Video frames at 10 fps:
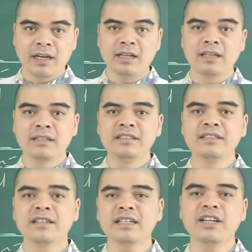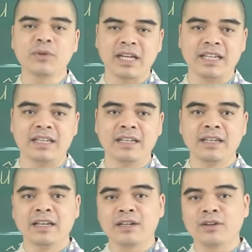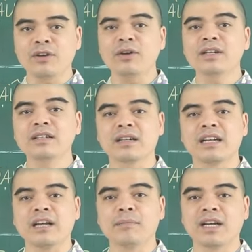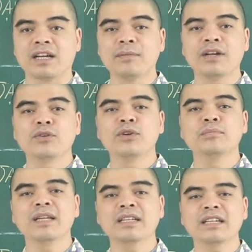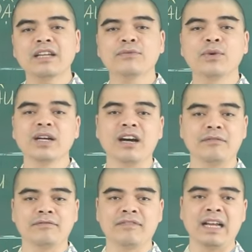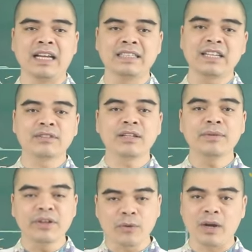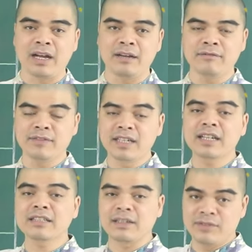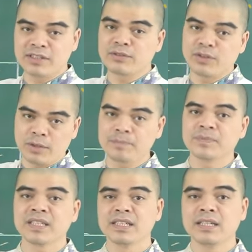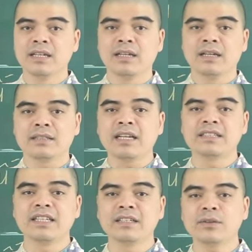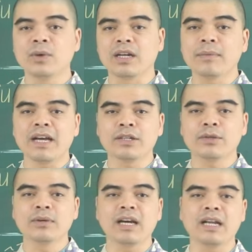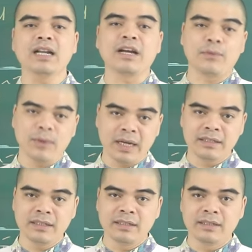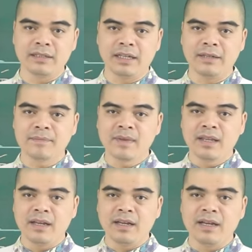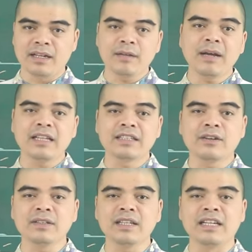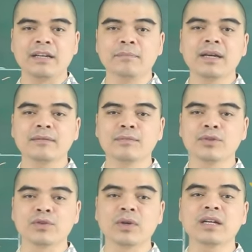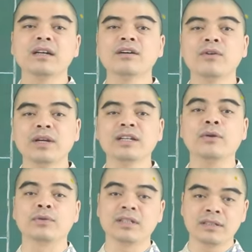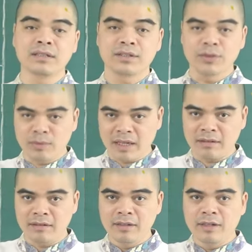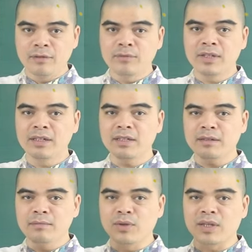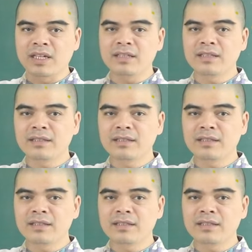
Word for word: À, những cái điều này nó có được là bởi các bạn luôn biết cách phối hợp và giao tiếp hiệu quả với các thành viên trong nhóm. Tài chính của các bạn cũng khá là lạc quan. Đấy. À, các bạn sẽ có thể nắm bắt một số cái cơ hội đầu tư đúng đắn với một cái